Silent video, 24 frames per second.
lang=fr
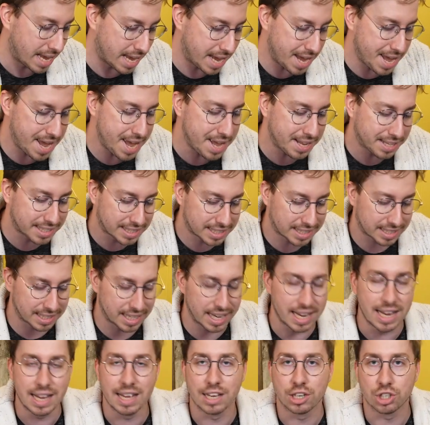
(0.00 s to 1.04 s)
Et
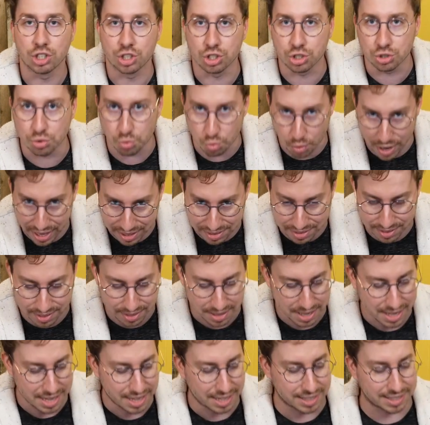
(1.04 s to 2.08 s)
c'est chouette
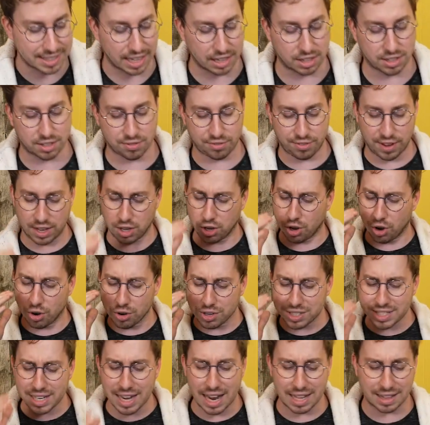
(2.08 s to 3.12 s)
ça te fait
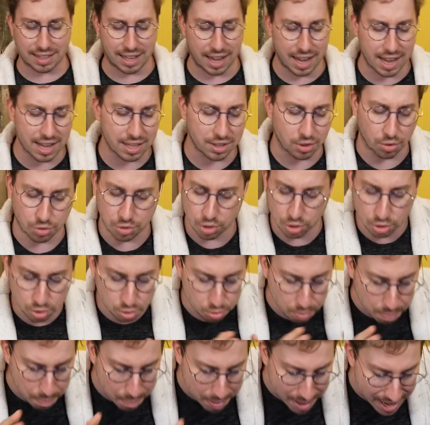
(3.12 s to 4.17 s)
creuser la tête, on a
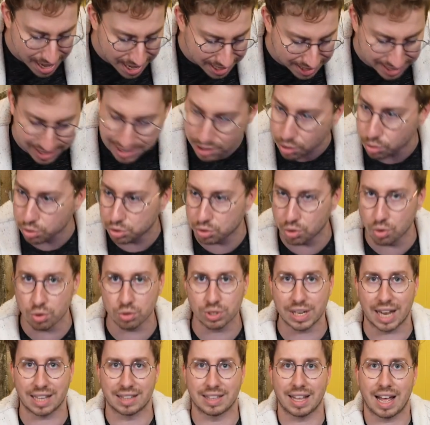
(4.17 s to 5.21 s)
du plaisir autour
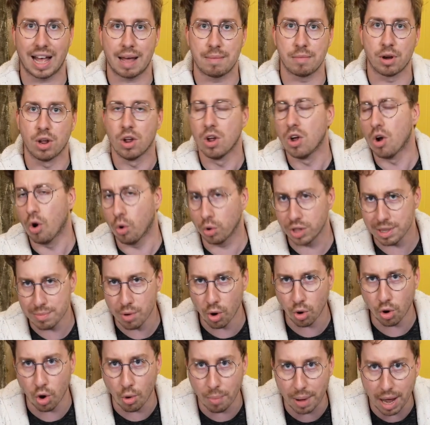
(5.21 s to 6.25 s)
de la table. Au début,
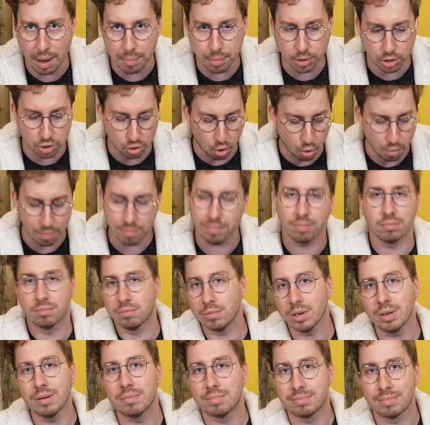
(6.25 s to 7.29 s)
on comprend pas trop.
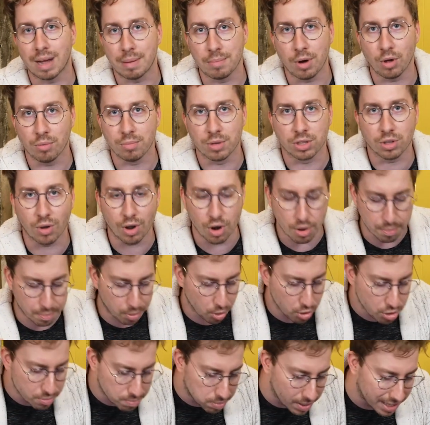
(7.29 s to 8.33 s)
Moi, ma blonde, mettons, elle n'a
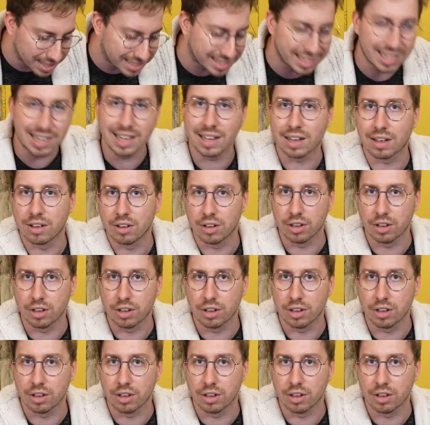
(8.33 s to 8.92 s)
pas eu de plaisir